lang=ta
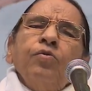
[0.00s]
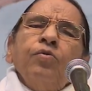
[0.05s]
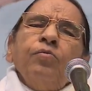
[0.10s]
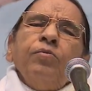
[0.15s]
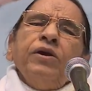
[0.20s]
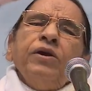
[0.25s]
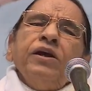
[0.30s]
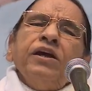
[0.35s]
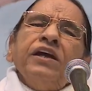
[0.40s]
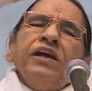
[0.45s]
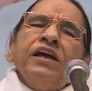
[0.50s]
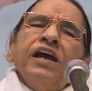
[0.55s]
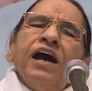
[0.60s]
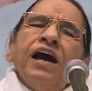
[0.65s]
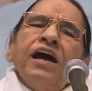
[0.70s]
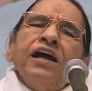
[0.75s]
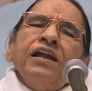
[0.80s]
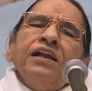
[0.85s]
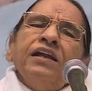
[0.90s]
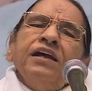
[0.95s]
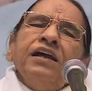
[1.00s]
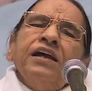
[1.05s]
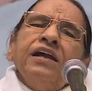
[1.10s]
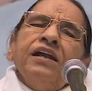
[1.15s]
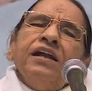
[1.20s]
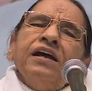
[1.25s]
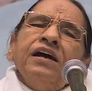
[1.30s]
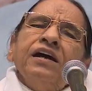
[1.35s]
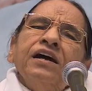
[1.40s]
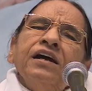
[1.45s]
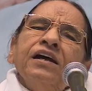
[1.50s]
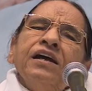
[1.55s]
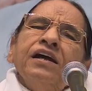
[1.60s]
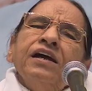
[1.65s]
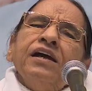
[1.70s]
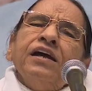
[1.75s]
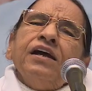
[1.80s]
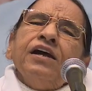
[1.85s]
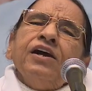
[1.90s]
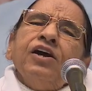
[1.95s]
மாறி கொடுத்து விடுகிறார்கள்
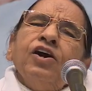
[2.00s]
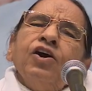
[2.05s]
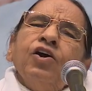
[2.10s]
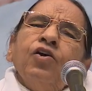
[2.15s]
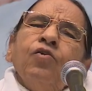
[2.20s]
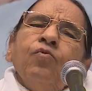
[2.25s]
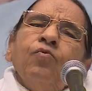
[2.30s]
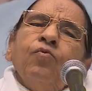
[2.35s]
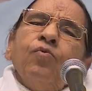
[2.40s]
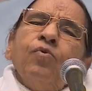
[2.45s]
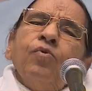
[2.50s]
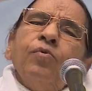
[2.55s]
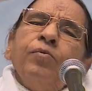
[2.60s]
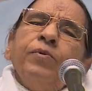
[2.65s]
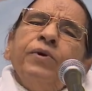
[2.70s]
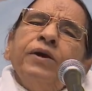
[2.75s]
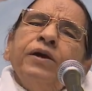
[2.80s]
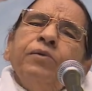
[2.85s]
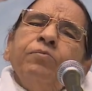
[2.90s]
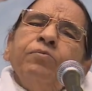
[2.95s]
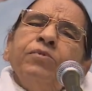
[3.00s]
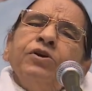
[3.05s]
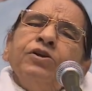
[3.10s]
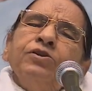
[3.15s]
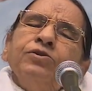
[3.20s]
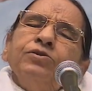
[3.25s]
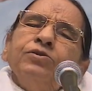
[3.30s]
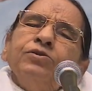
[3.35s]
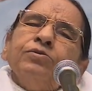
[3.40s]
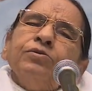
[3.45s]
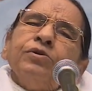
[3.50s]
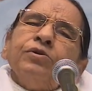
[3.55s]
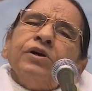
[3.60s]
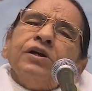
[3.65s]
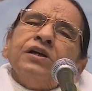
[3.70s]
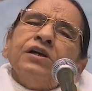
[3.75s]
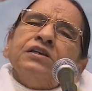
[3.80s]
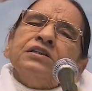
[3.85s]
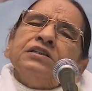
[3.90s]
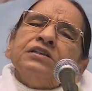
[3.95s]
அதாவது வரதானம்
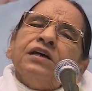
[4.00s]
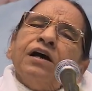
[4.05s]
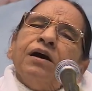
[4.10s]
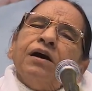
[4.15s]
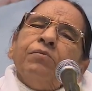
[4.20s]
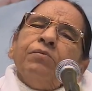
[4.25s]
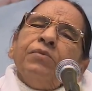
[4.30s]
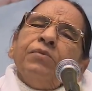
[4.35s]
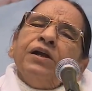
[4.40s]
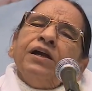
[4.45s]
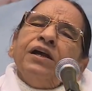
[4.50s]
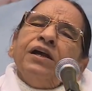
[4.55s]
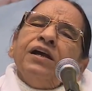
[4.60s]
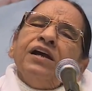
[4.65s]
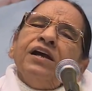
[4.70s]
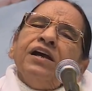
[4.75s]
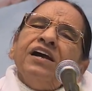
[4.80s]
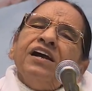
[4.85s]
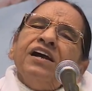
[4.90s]
வேண்டும் என்றால்